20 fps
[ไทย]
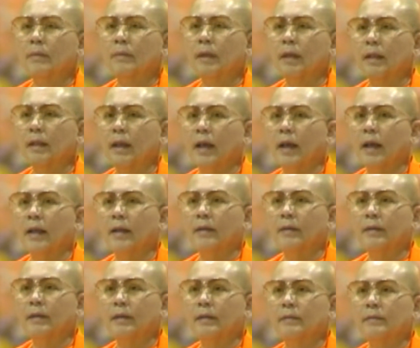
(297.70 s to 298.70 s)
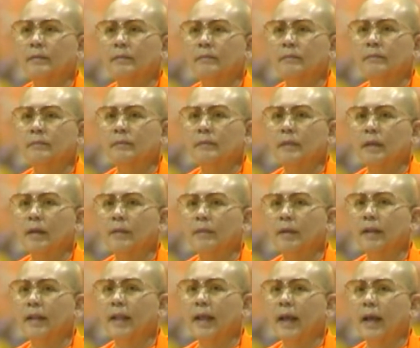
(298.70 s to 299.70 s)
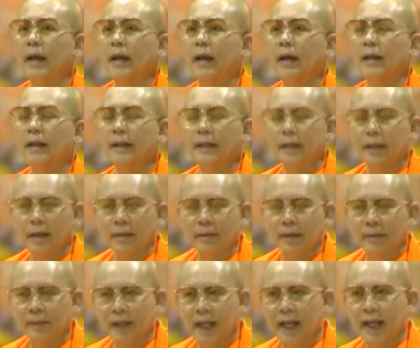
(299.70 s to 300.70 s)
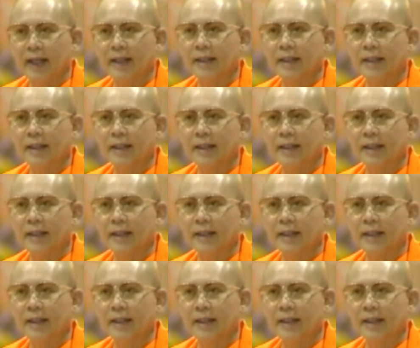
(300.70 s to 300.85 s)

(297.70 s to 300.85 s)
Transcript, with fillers: กำนังแท้งกำนังแท้งอะไรนะกำทำ